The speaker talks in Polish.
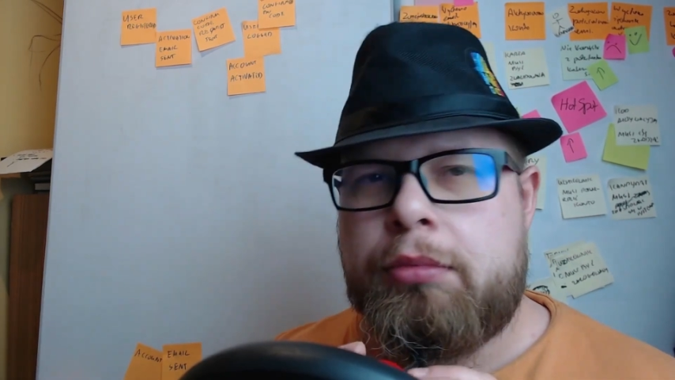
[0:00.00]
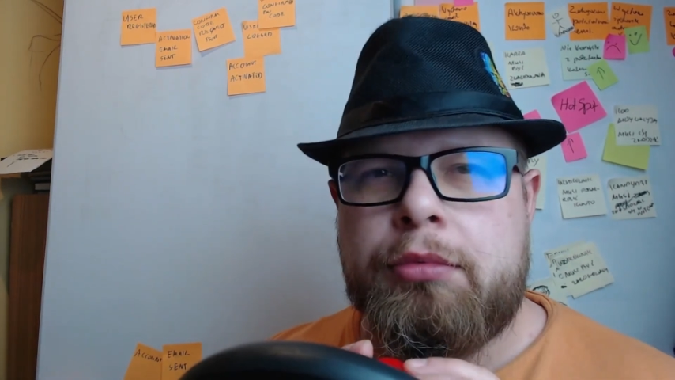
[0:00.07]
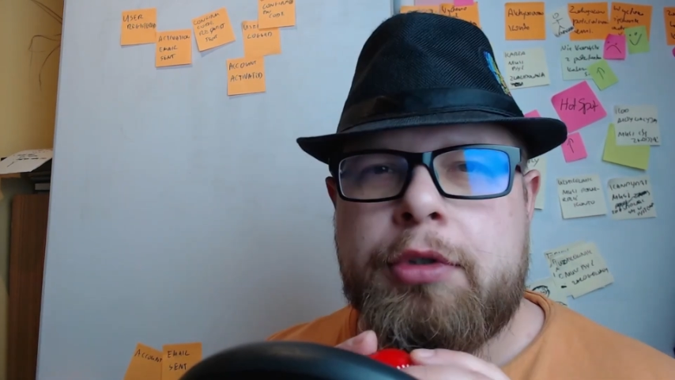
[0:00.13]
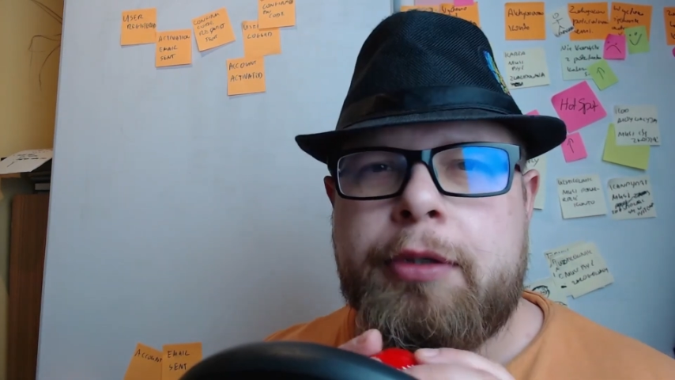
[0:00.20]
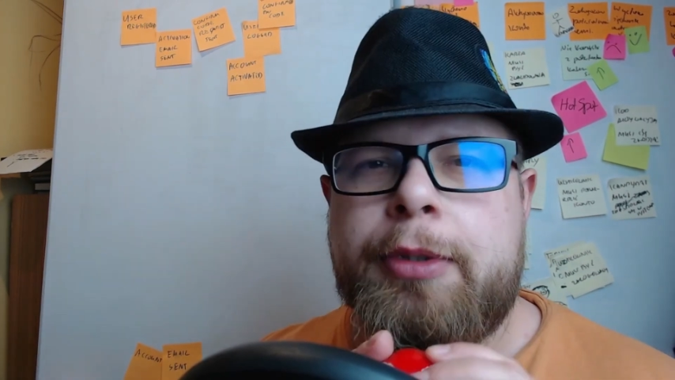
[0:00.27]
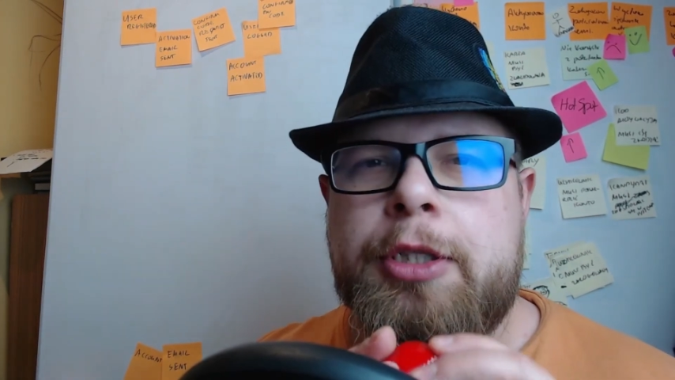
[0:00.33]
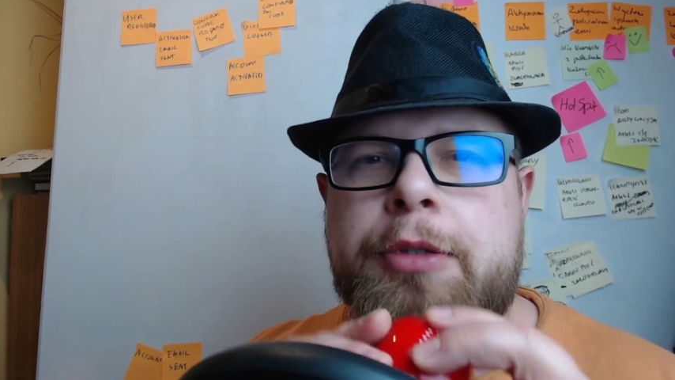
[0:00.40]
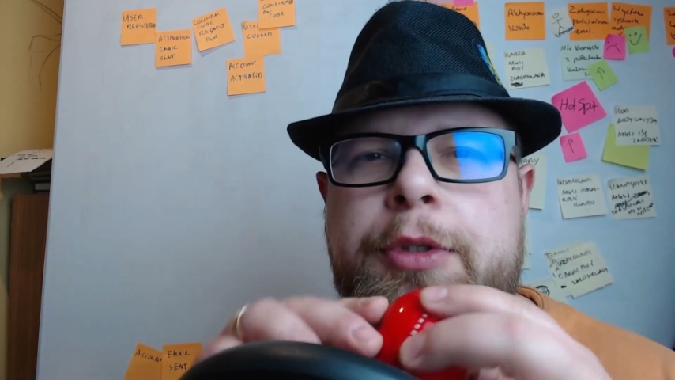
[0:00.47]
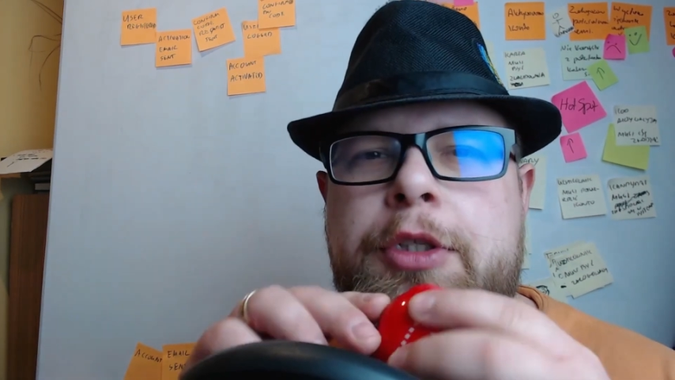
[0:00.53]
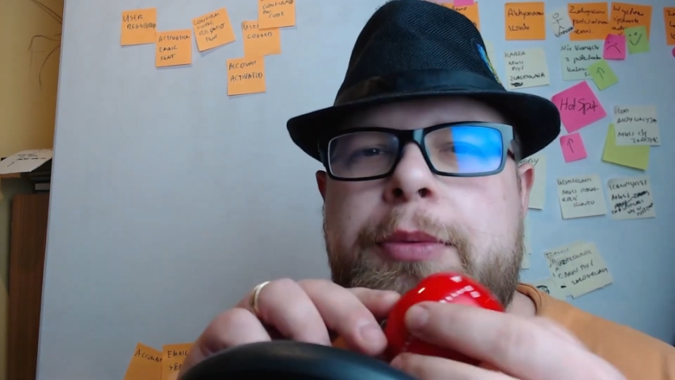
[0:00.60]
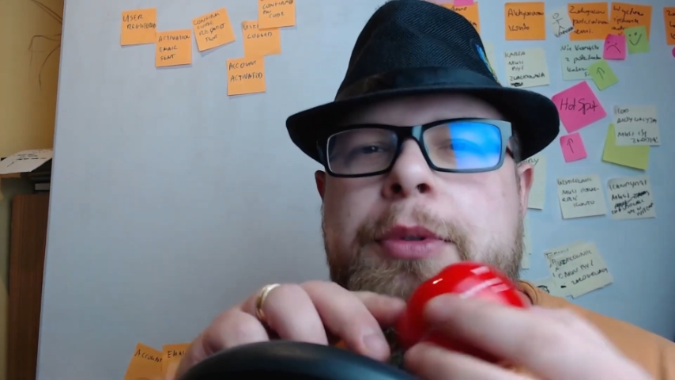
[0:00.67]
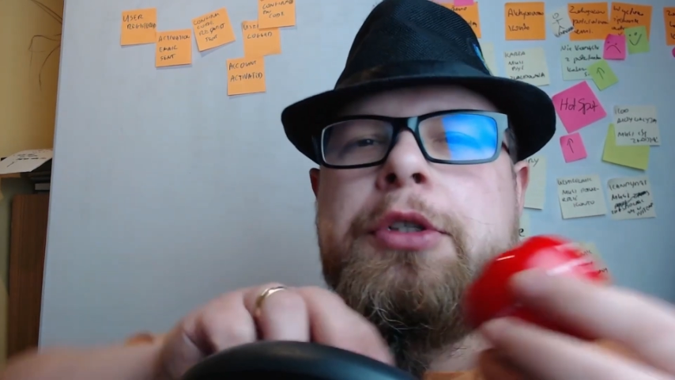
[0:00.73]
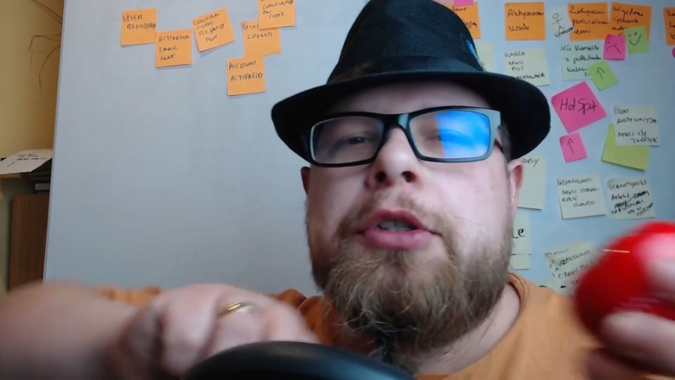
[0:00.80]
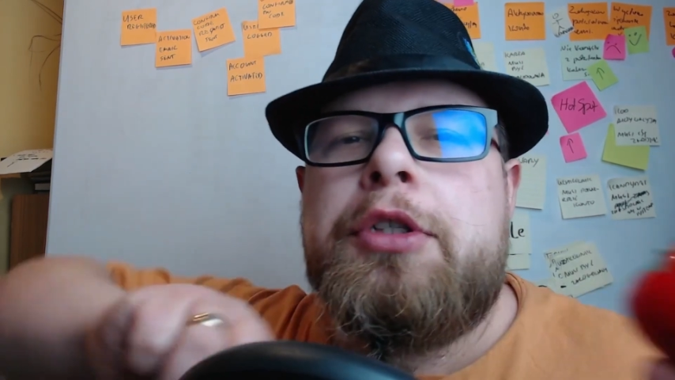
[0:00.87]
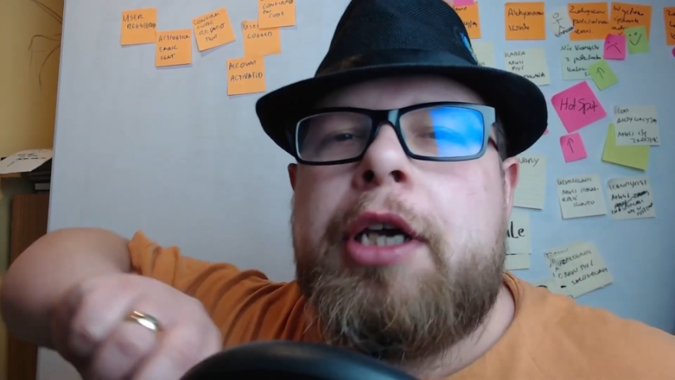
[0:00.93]
zobaczymy, czy
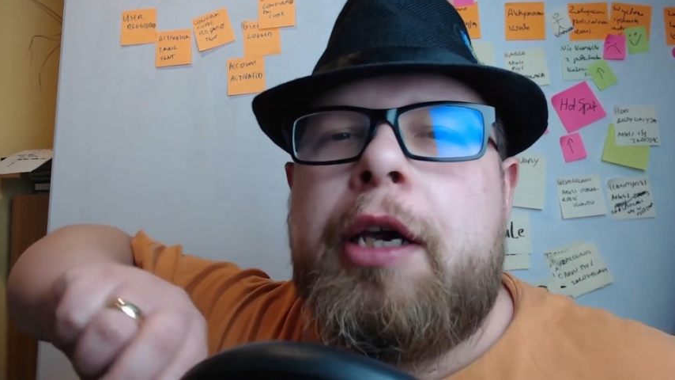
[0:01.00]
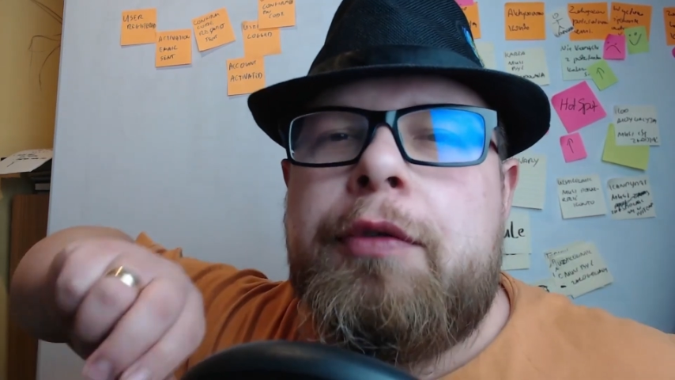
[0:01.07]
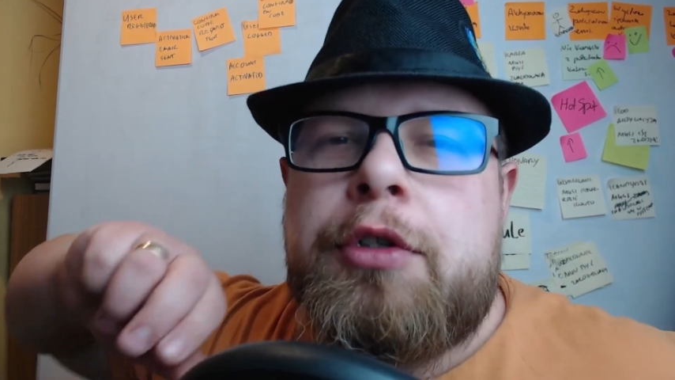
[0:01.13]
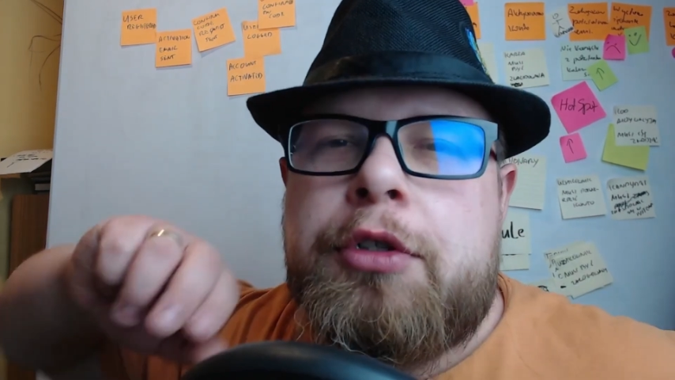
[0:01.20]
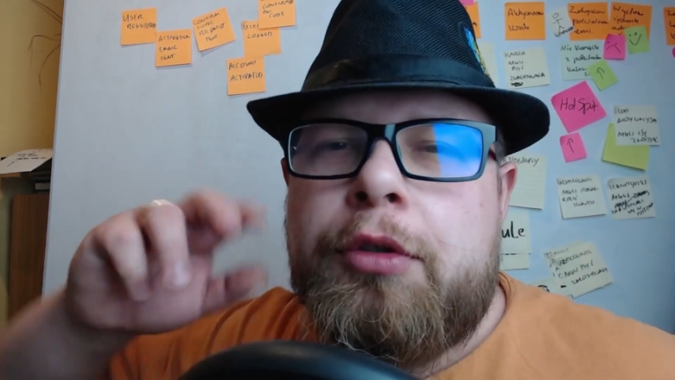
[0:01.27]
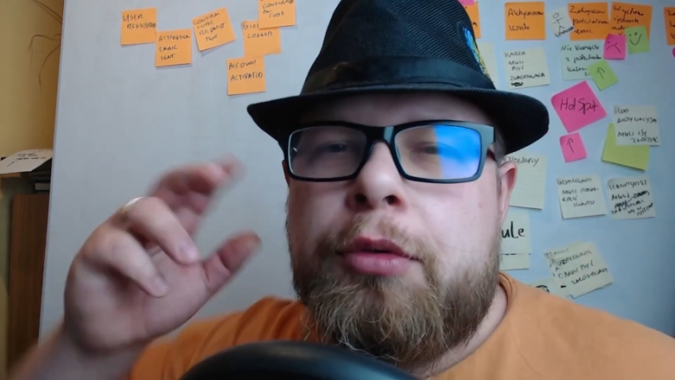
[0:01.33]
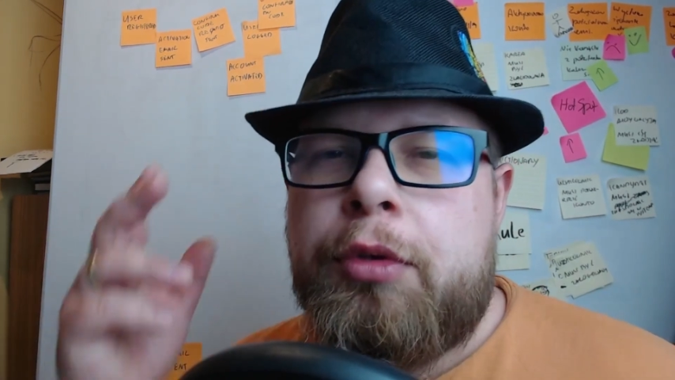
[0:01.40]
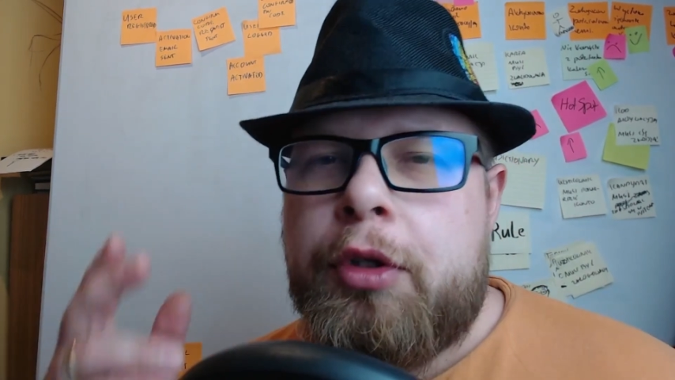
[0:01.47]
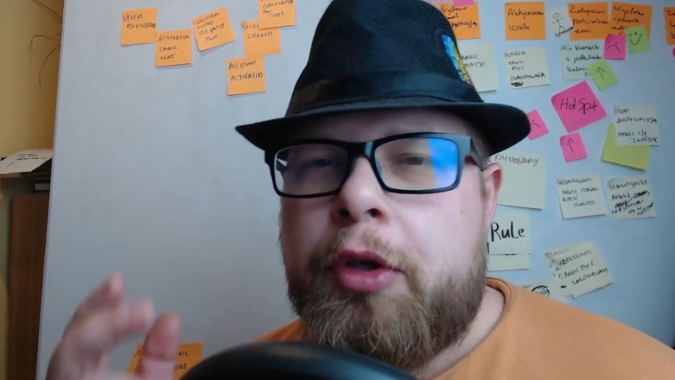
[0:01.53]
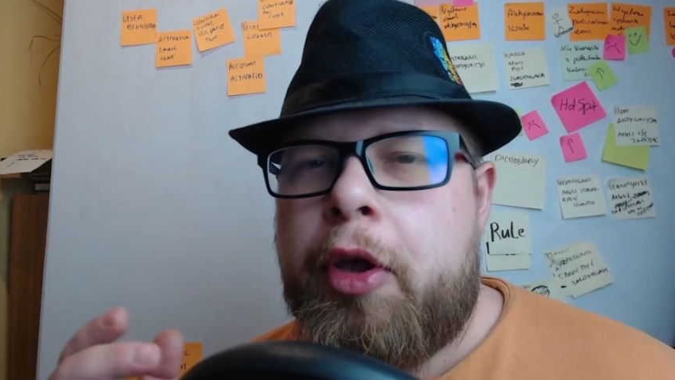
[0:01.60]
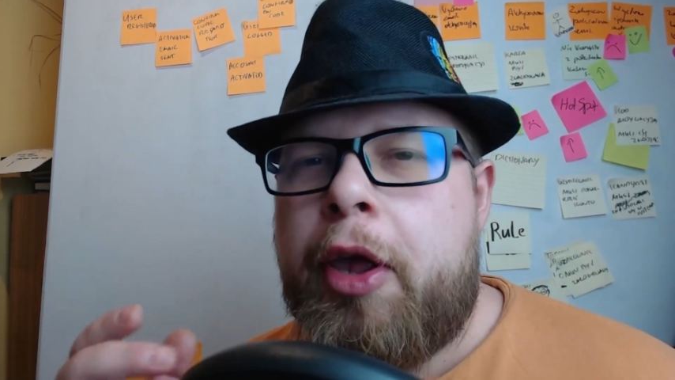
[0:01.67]
będzie ciekawie, czy nudno.